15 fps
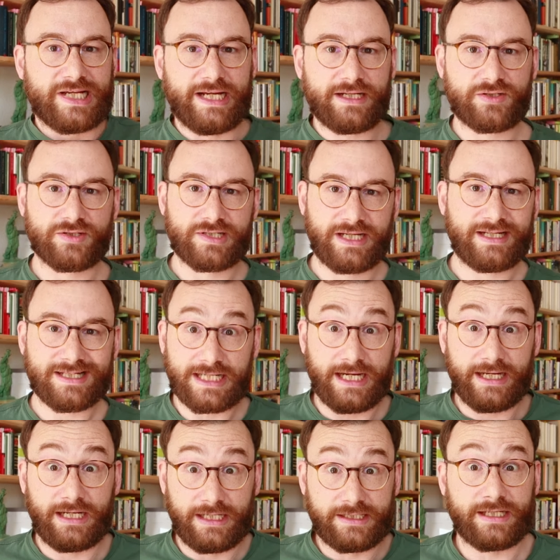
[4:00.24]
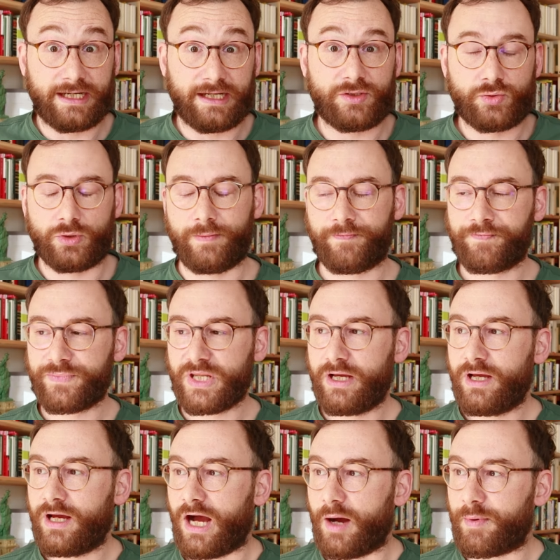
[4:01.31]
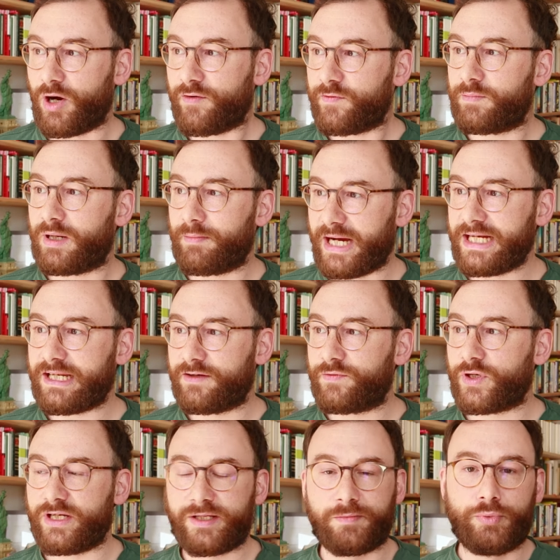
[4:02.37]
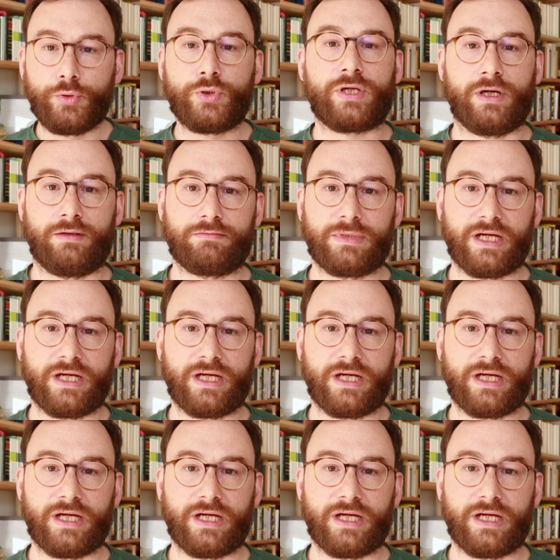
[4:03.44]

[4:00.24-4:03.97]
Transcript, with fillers: Zelt zu sehen, ist keine Literatur. Aber offenbar meint er wirklich Bücher.